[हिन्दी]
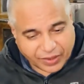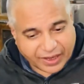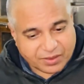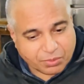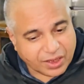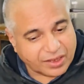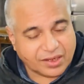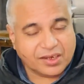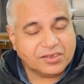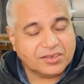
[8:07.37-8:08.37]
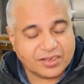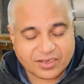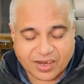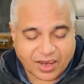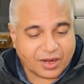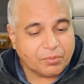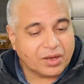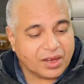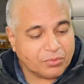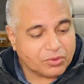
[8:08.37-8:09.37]
फ्रेंड्स बड़ा डिलीशियस खाना
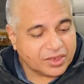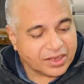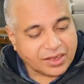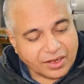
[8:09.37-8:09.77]
मिला है मुझे